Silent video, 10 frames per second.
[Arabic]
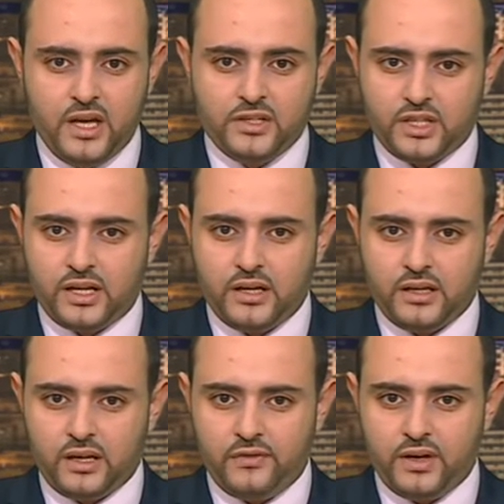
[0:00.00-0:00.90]
جراء
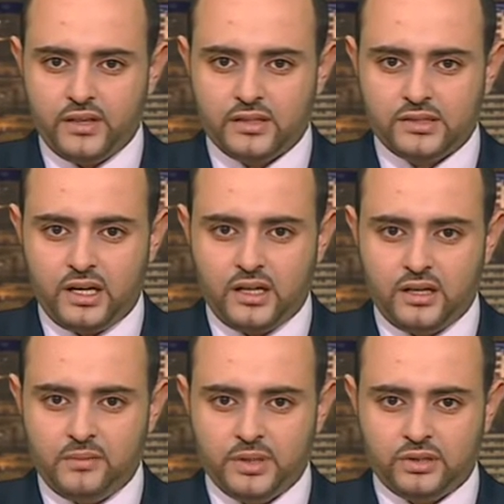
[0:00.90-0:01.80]
انخفاض أسعار
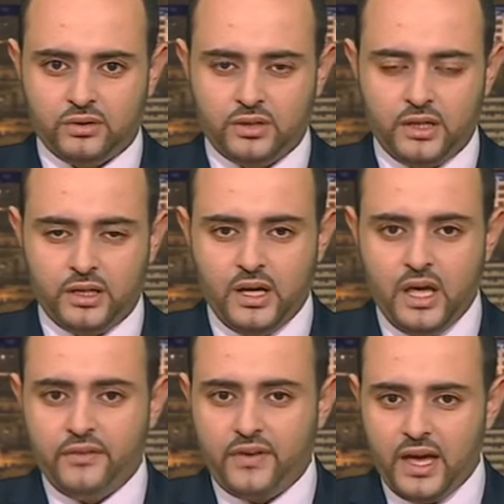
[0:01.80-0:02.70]
البترول
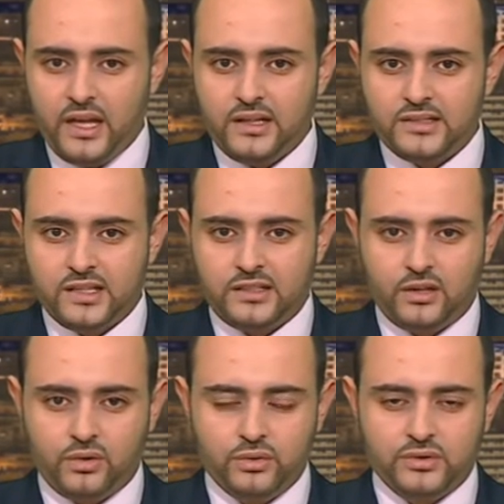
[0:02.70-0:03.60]
فهل
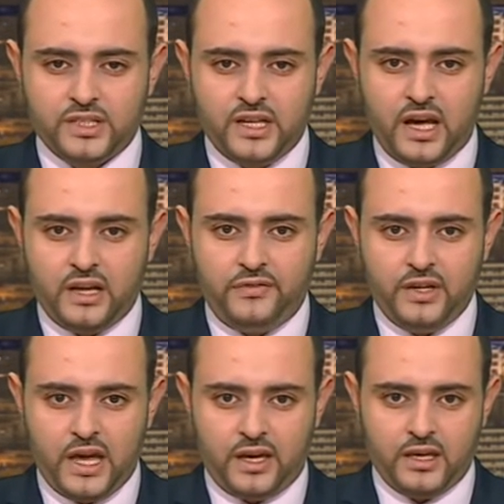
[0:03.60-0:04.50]
ستكون الصناعة
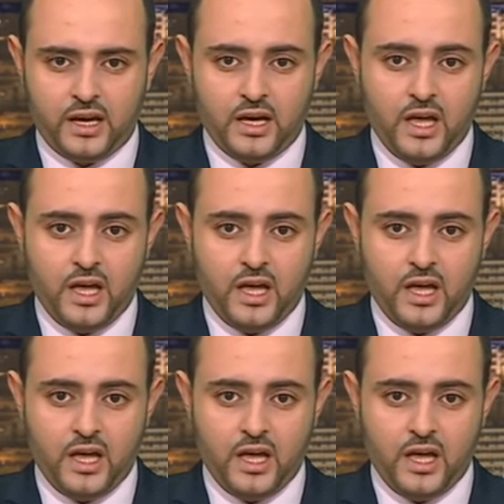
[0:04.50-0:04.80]
الفلاحية